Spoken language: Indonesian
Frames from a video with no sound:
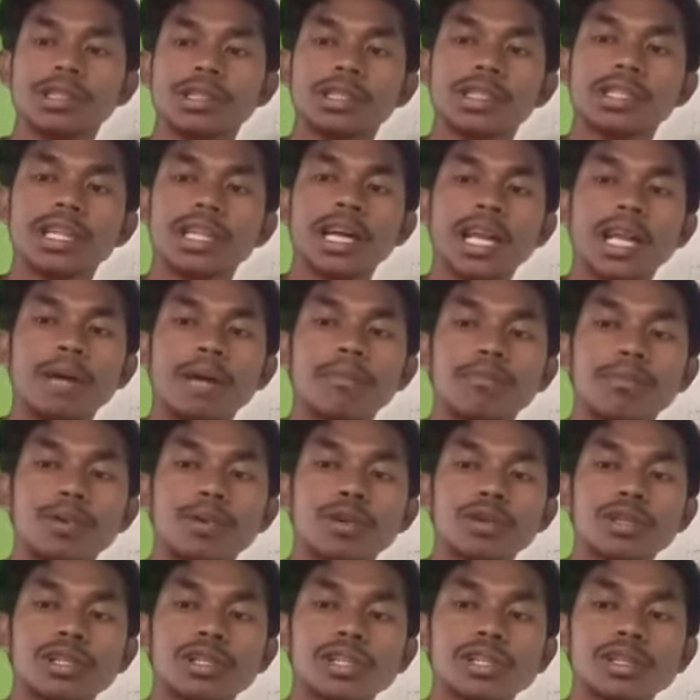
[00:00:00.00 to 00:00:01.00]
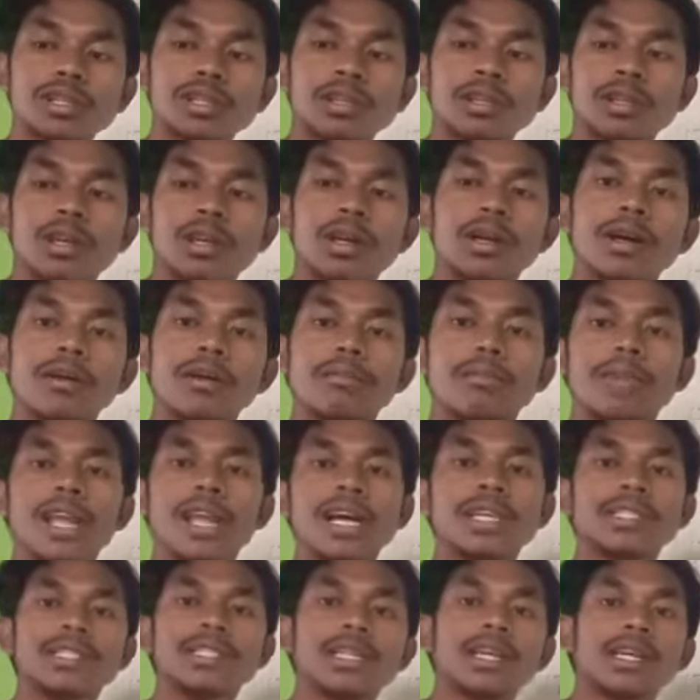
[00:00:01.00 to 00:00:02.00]
dalam proses
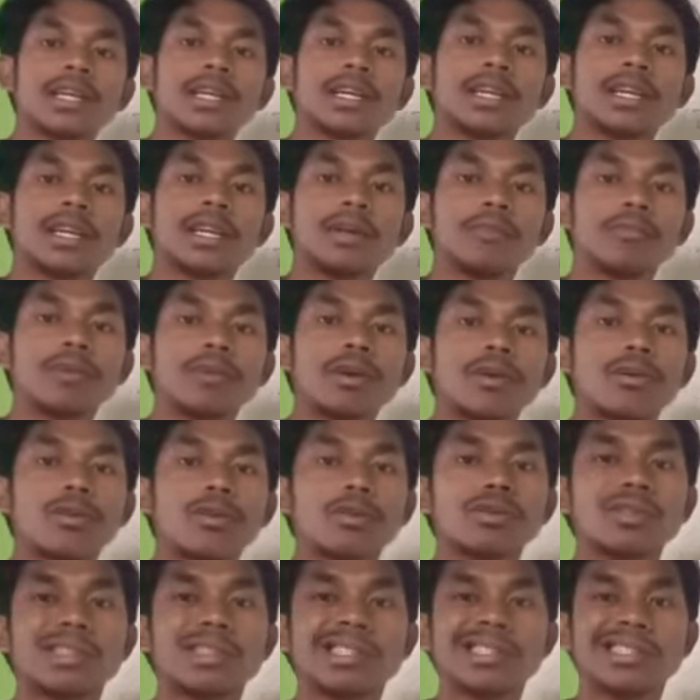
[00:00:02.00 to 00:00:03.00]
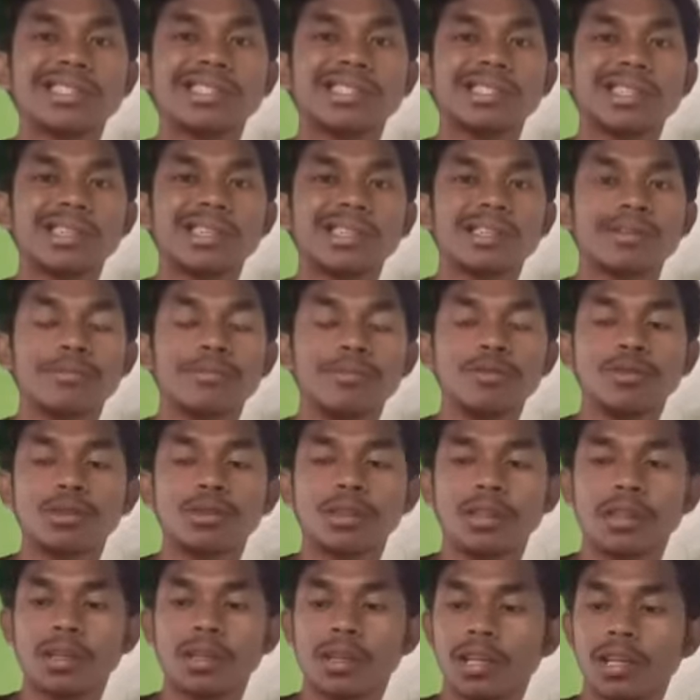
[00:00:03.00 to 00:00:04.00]
belajar mikroteaching tersebut
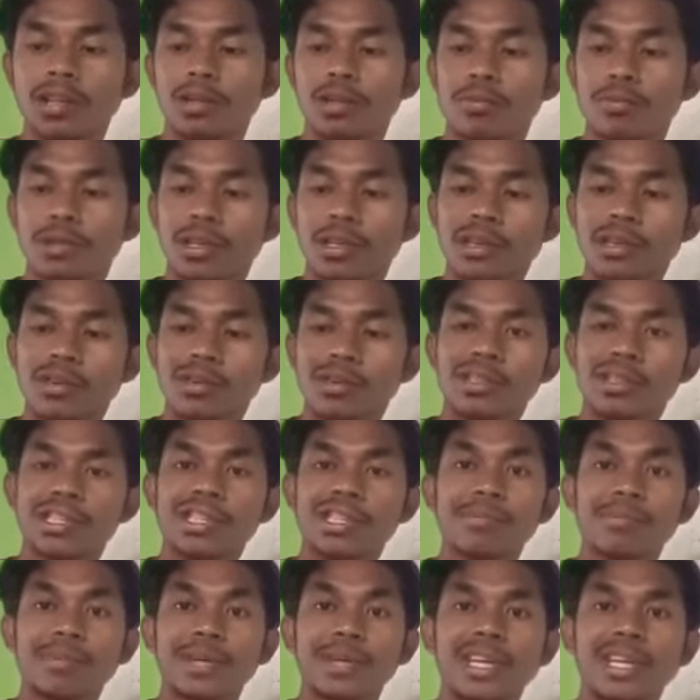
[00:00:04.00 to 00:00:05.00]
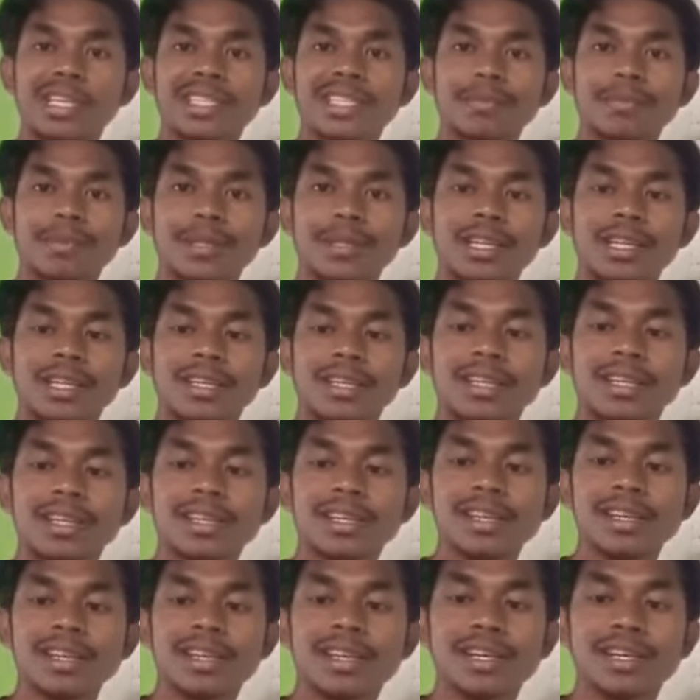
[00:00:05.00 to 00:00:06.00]
kita praktikin pada kesempatan ini
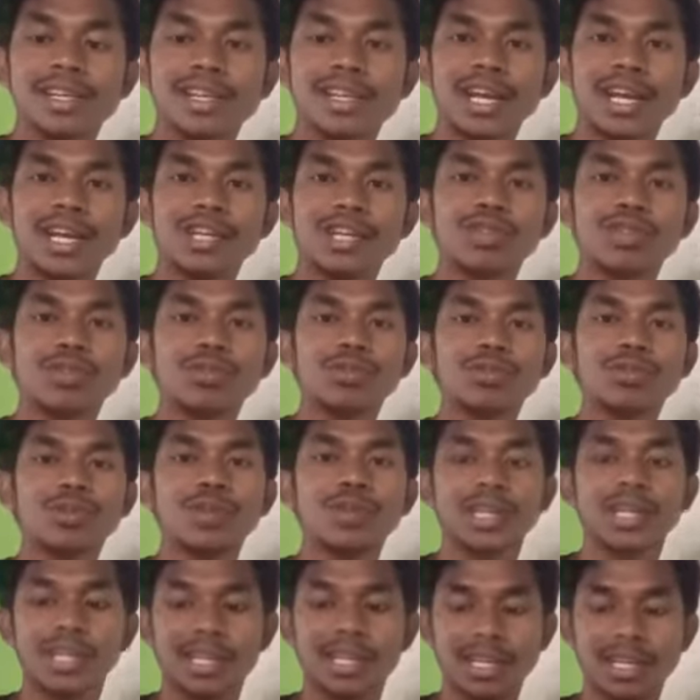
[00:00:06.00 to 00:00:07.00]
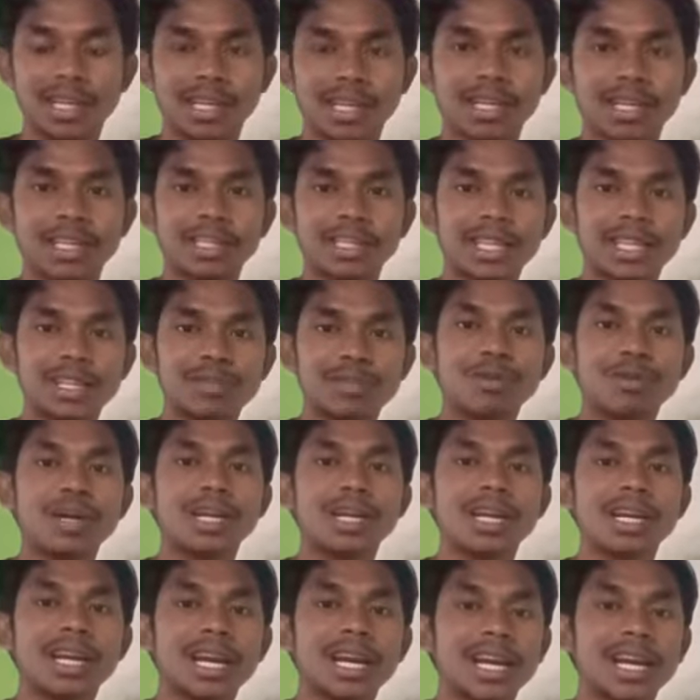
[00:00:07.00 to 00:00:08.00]
yaitu kertas
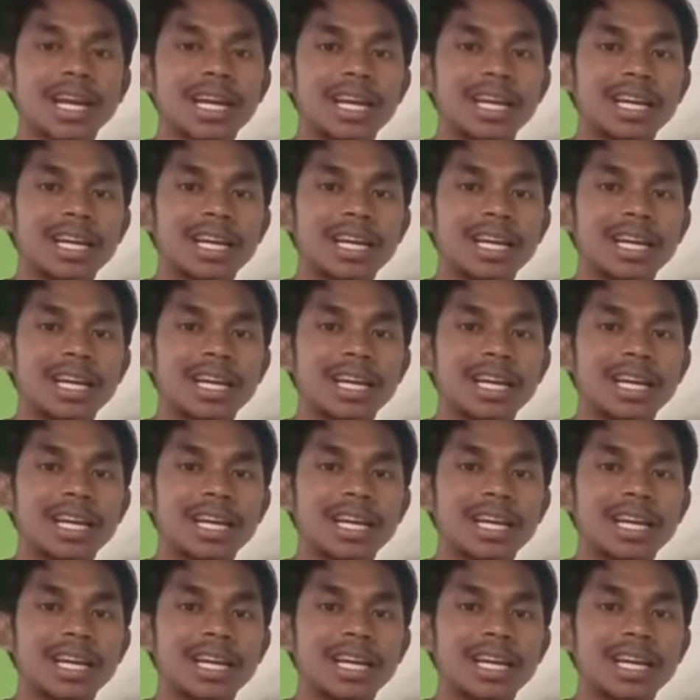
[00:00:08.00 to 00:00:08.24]
warna